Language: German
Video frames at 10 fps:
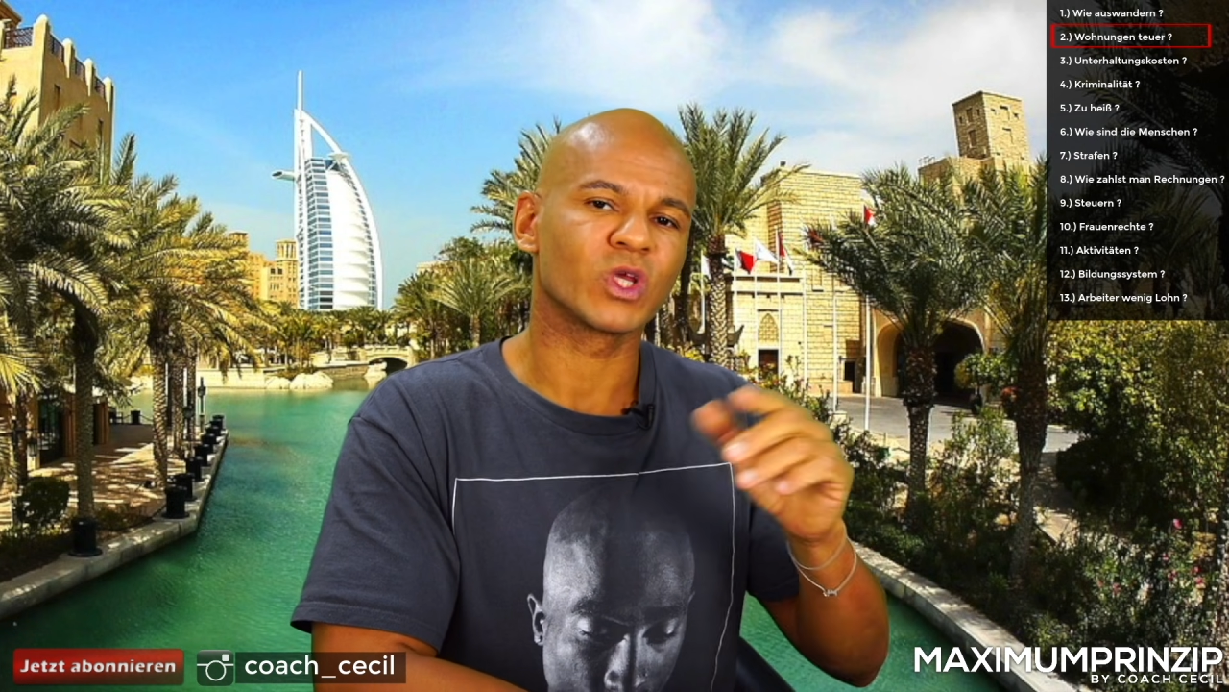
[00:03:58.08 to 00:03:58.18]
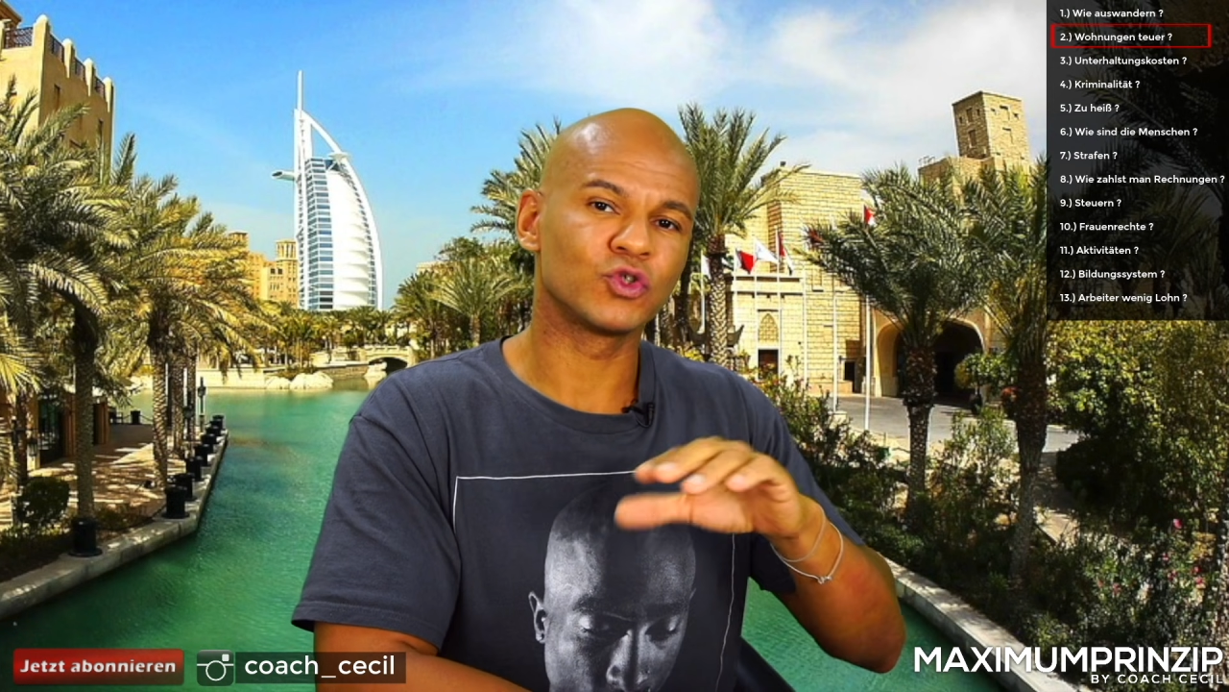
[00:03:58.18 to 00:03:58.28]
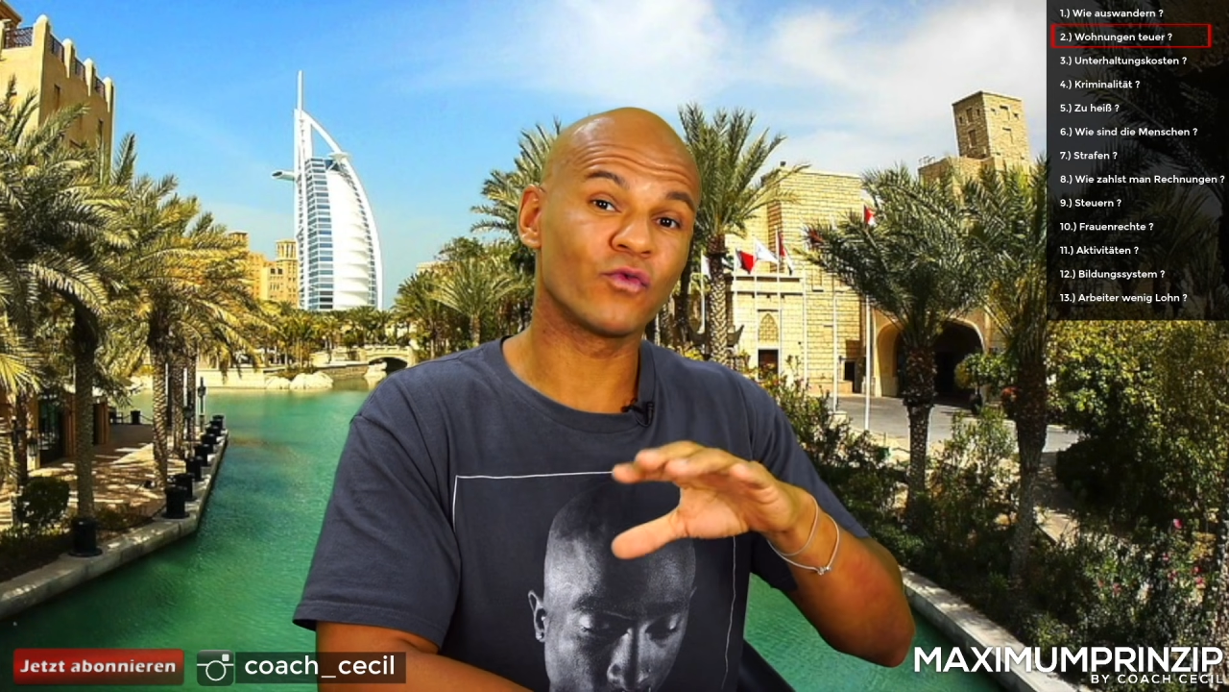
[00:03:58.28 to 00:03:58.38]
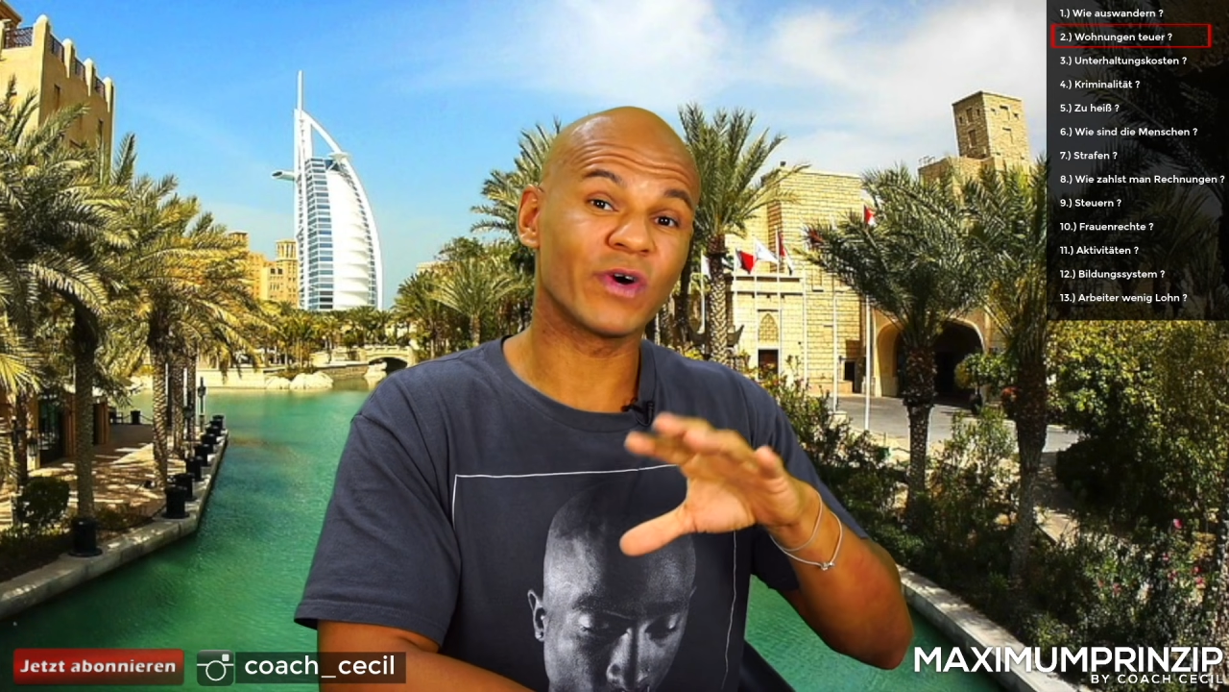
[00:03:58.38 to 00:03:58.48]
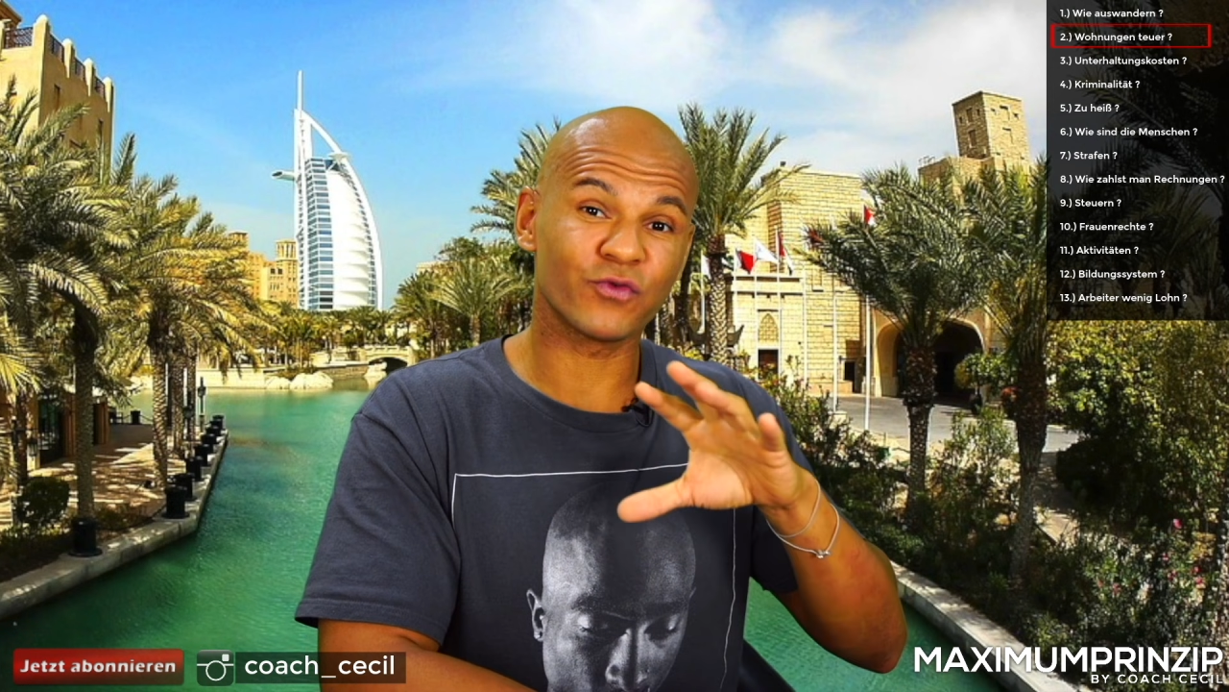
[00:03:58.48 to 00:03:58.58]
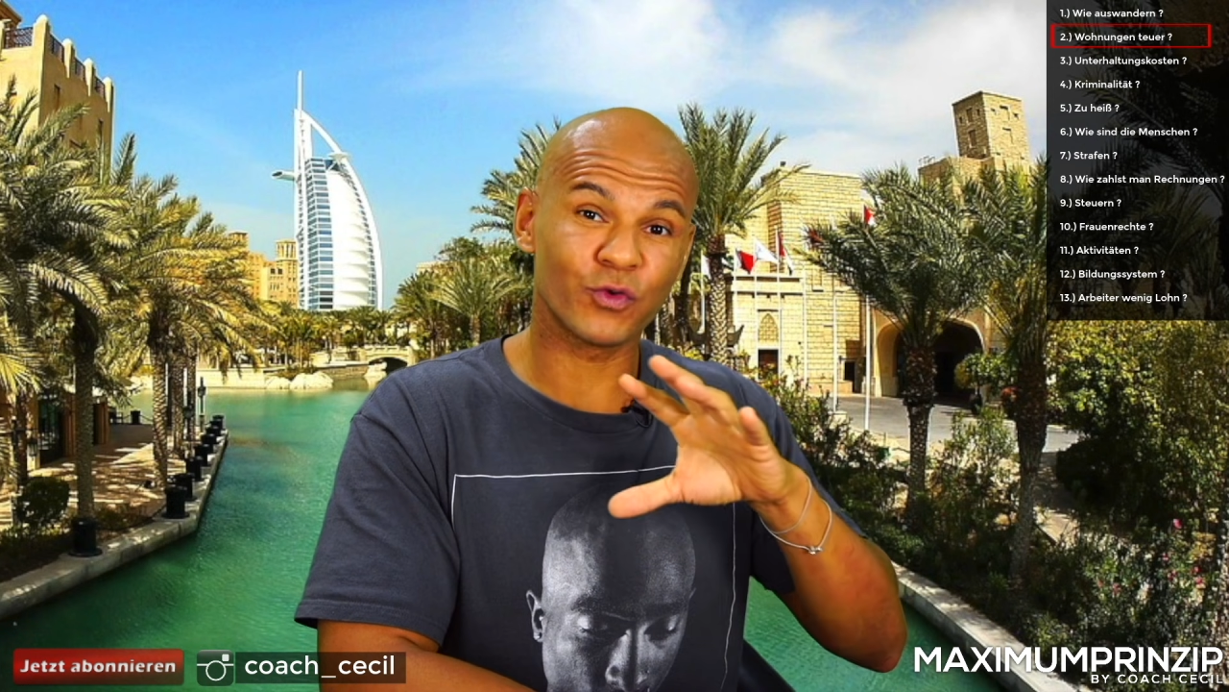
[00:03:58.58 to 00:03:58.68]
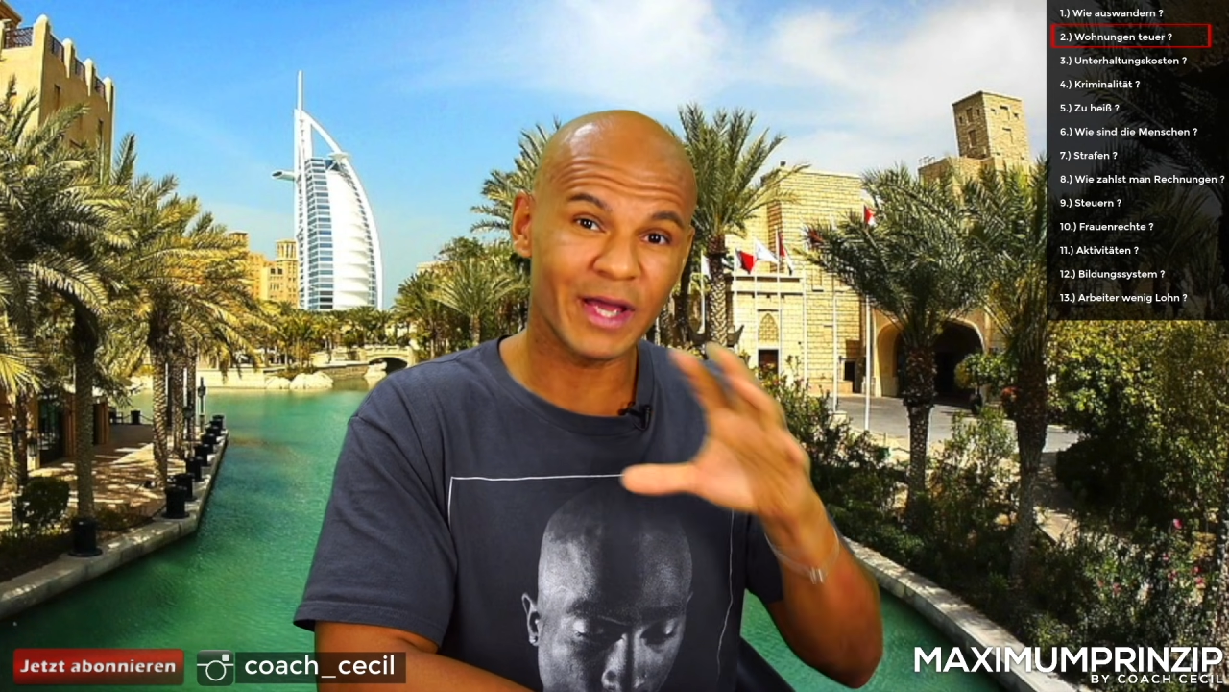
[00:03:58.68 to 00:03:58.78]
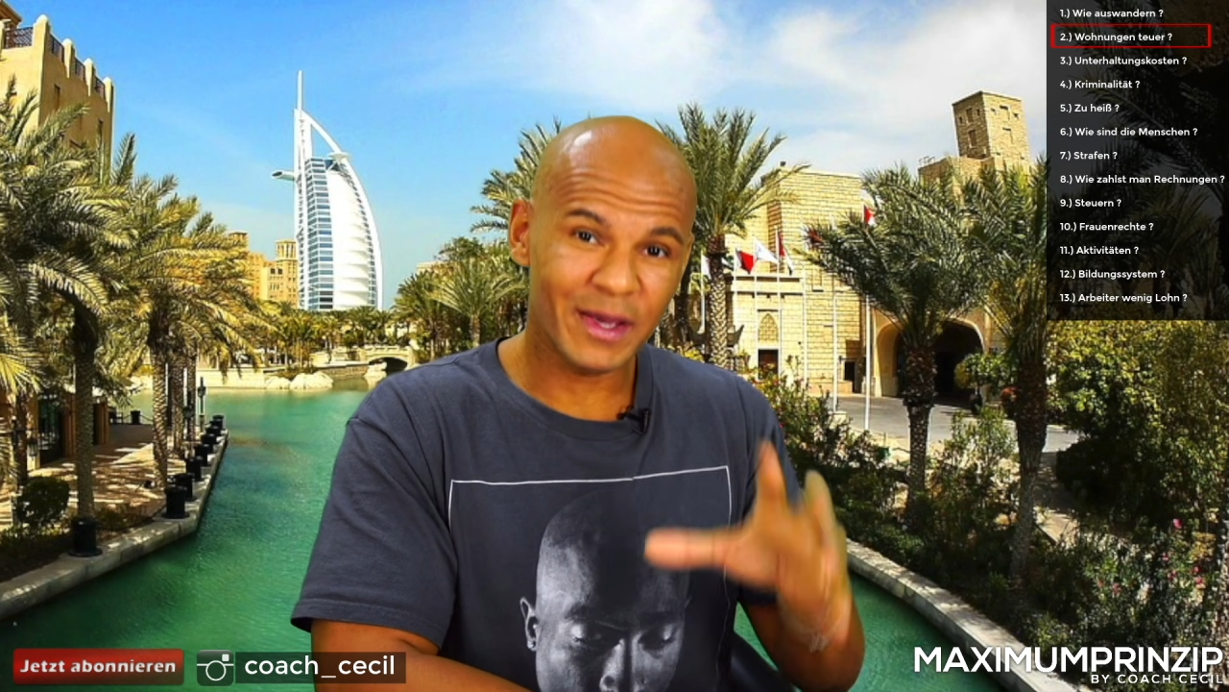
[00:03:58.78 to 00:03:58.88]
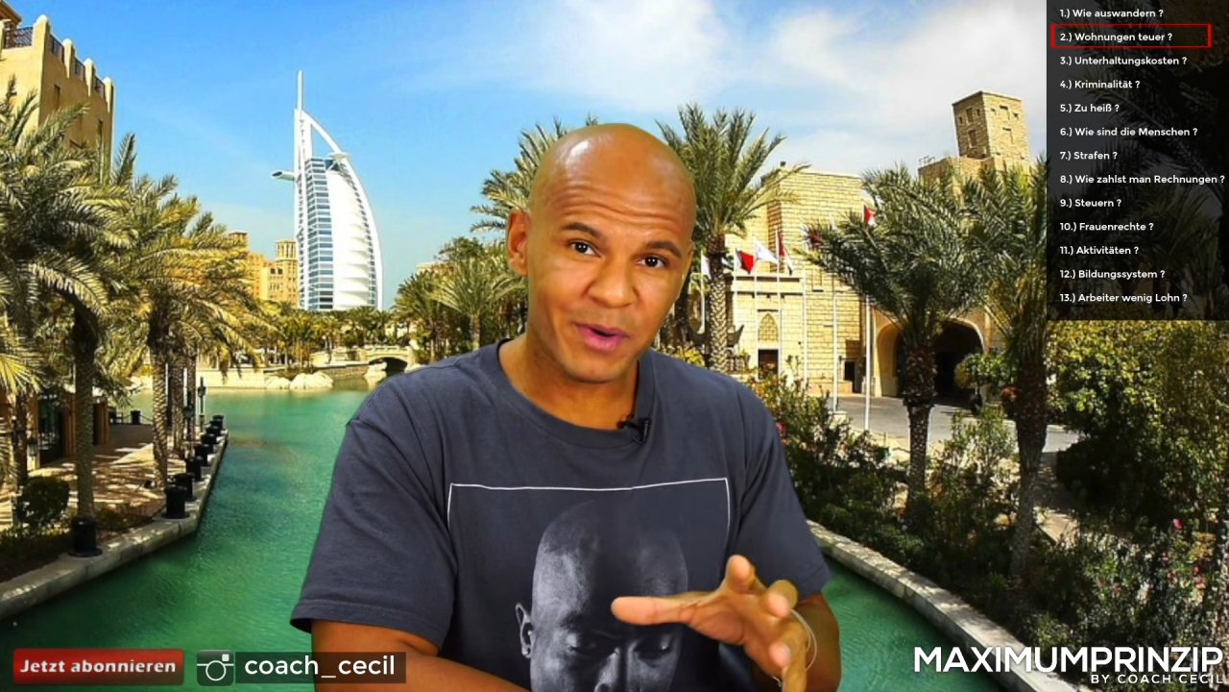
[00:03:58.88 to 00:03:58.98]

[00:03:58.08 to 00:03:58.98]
So war es früher